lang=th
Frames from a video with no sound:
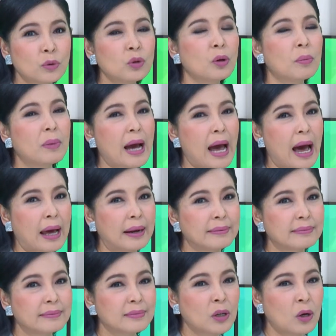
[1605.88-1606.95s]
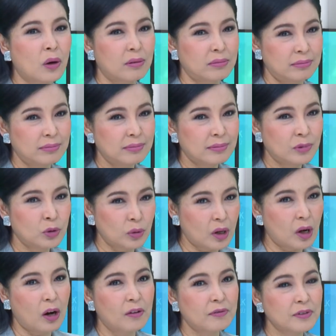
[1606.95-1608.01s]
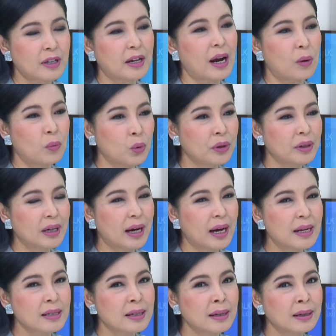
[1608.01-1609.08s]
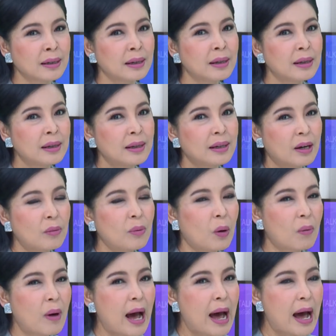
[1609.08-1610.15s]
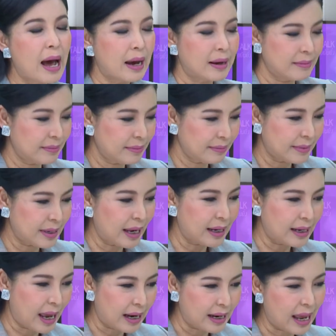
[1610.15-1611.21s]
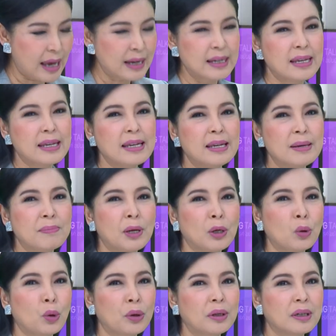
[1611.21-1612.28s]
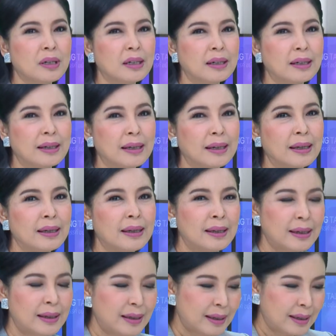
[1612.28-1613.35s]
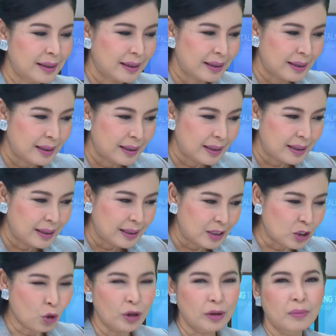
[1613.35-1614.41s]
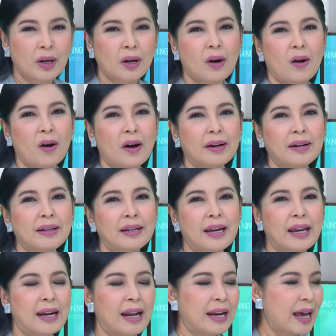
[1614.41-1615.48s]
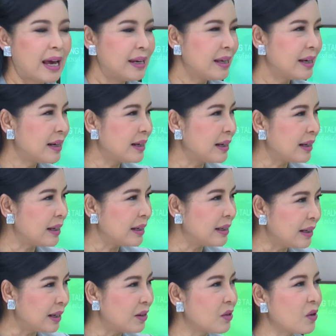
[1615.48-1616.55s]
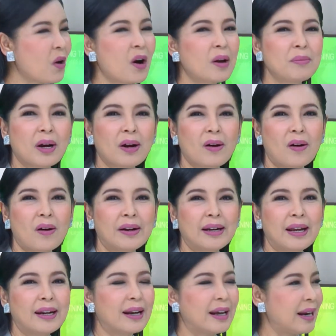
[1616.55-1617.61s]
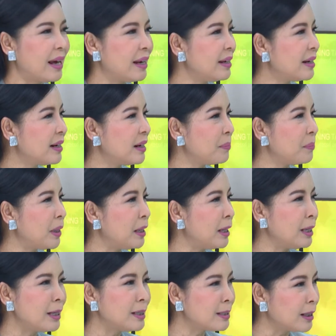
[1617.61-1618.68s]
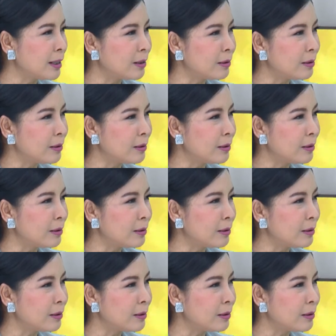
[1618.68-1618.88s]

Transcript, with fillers: อุดมการณ์ของคุณกอล์ฟ สราวุธนะคะซึ่งเขาบอกว่าในฐานะที่เป็นคนเคยจนมาก่อนในฐานะที่เคยเดือดร้อนมาก่อนในฐานะที่เคยเป็นหนี้สิ